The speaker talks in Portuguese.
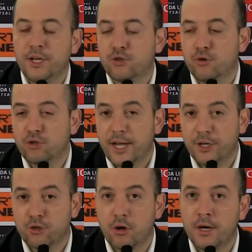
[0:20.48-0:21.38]
Este jogo
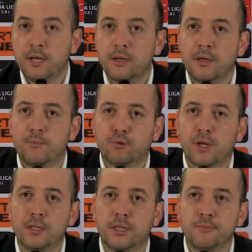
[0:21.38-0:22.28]
já é história e,
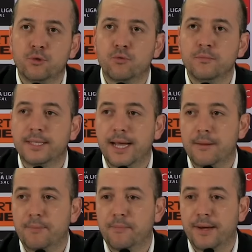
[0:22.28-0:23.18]
portanto, temos que
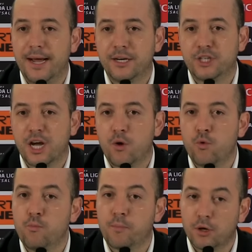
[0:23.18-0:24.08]
começar a preparar já
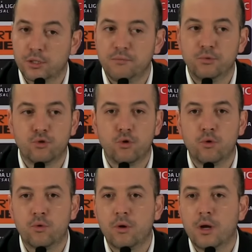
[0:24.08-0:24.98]
o próximo
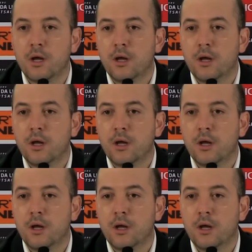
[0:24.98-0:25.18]
jogo